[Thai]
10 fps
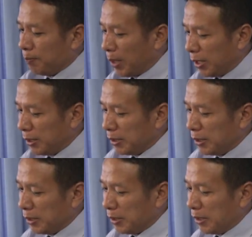เป็น
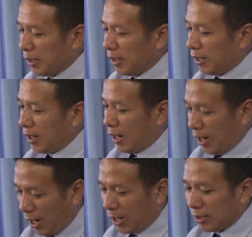
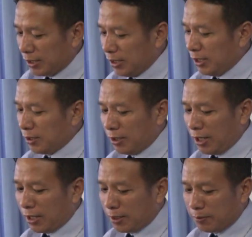อ่านอีกนิดหนึ่งก็ได้
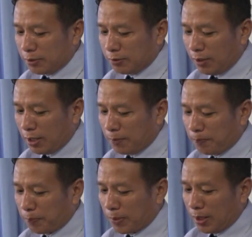นะครับรู้สึกว่า
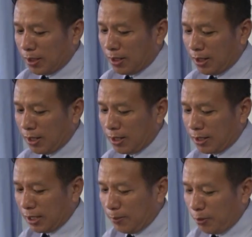
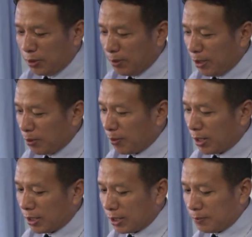ข้างบนยังไม่ลงมา
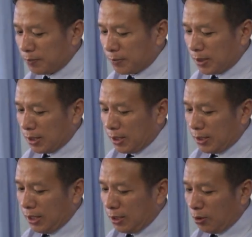นะครับ
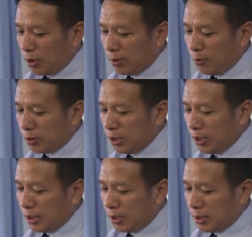ในโครินบทที่